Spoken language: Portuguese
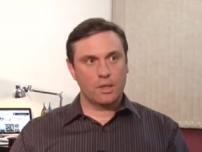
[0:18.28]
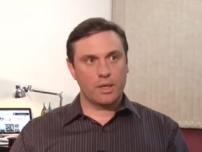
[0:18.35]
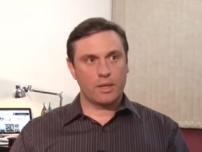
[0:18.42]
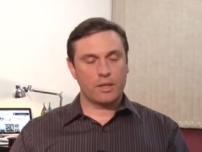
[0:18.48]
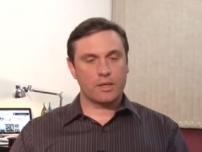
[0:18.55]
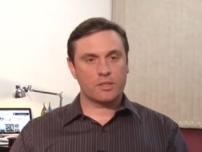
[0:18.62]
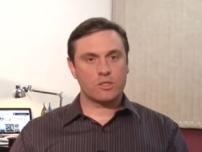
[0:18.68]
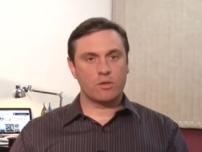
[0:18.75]

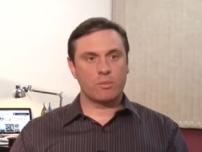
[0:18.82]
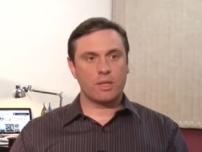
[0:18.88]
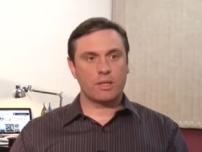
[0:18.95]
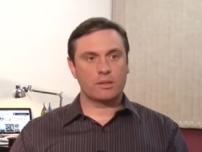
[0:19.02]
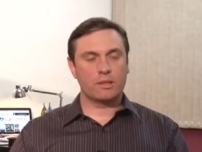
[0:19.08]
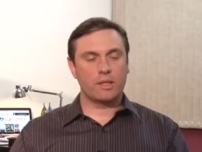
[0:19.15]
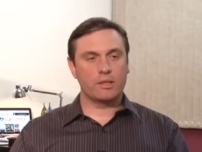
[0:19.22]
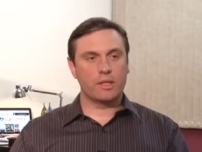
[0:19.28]
É, essa é
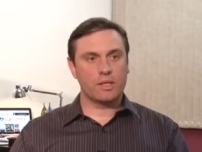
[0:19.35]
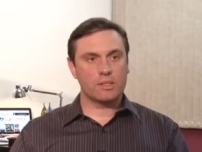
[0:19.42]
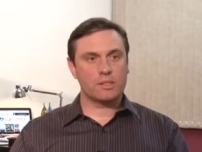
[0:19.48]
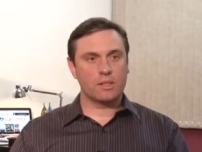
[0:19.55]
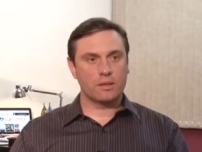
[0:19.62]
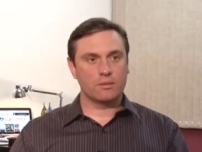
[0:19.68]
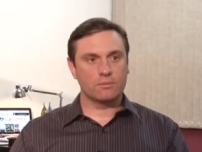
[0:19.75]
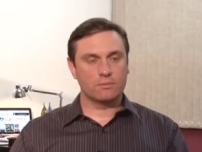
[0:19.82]
uma
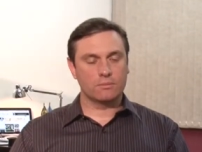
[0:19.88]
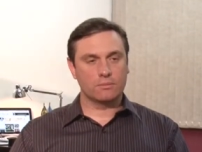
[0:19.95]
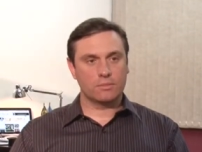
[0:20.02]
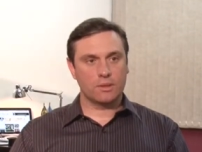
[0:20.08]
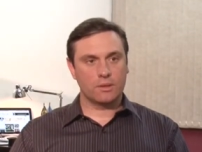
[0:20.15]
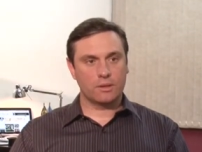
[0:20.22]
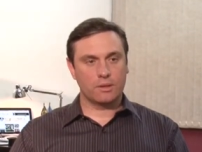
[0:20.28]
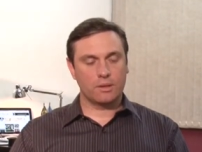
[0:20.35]
tendência
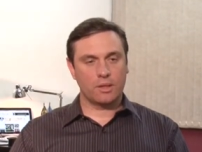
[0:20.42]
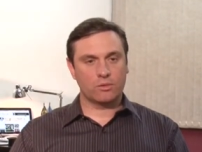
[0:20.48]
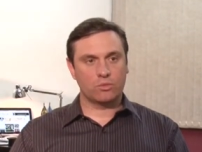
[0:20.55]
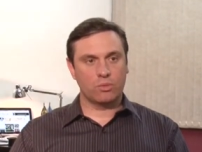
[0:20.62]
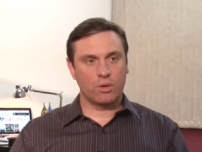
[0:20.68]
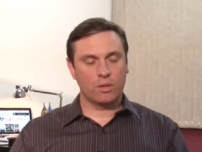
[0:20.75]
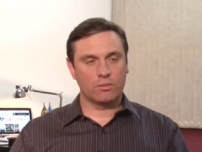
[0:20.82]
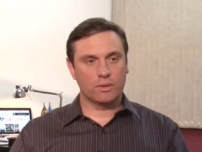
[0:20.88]
é,
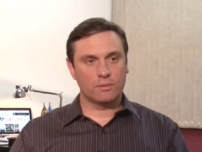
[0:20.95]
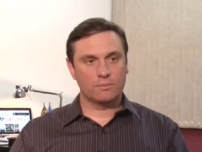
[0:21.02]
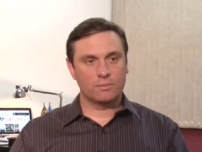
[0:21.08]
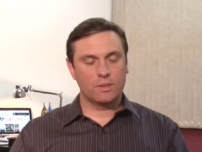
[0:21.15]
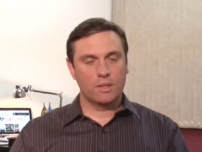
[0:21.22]
atual, né?